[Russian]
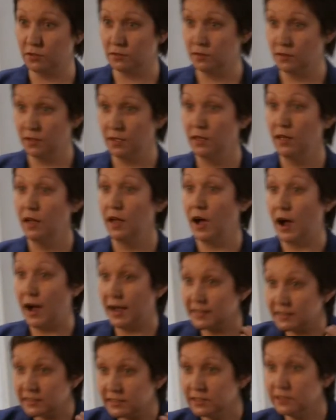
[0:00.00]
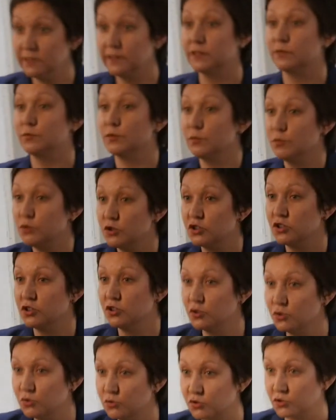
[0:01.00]
Нет, они так как говорят, больше
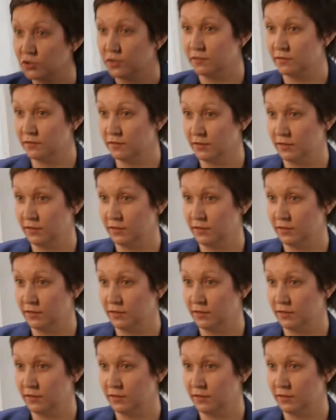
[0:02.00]
не нужно.